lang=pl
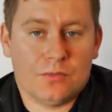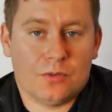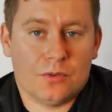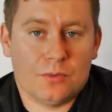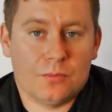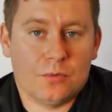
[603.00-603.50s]
je
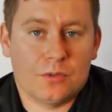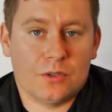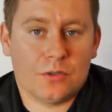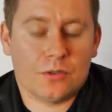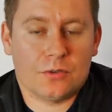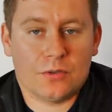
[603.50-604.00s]
wolno było
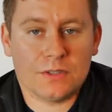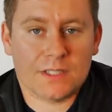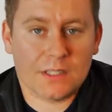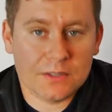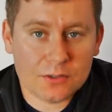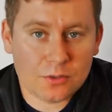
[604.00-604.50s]
tylko do
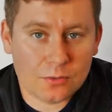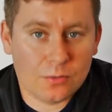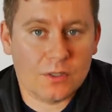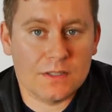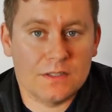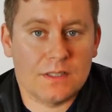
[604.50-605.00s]
ostatniej
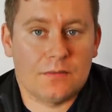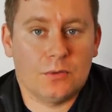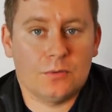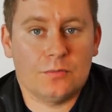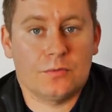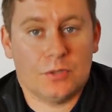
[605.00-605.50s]
konkurencji
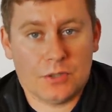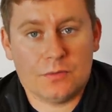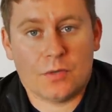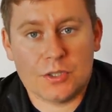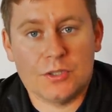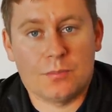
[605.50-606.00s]
zawodów, czyli
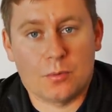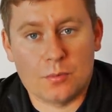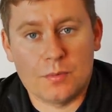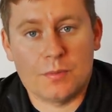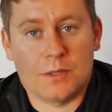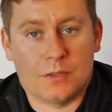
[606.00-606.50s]
właśnie
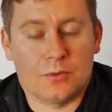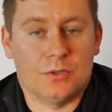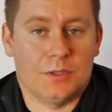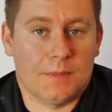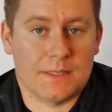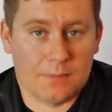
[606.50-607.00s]
próby
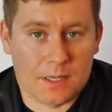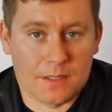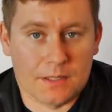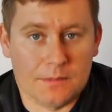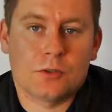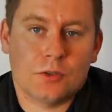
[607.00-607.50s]
prędkości
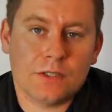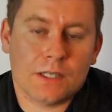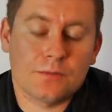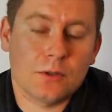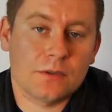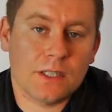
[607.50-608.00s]
maksymalnej. To
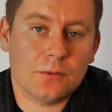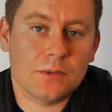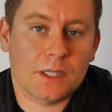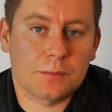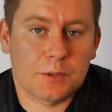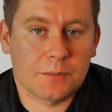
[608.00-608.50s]
jak
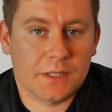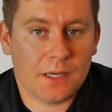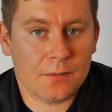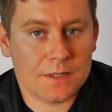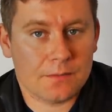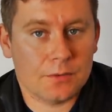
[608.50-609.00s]
wyglądały, jak
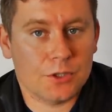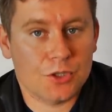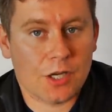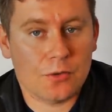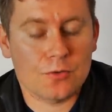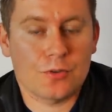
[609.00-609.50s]
przebiegały zawody
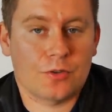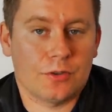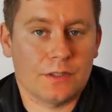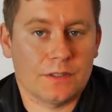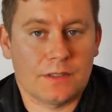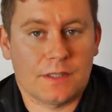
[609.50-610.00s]
szaląż, to
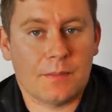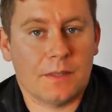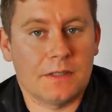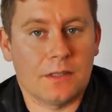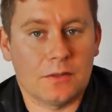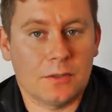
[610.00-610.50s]
jest
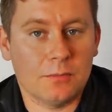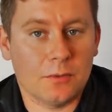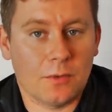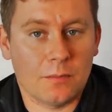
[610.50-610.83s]
temat na osobną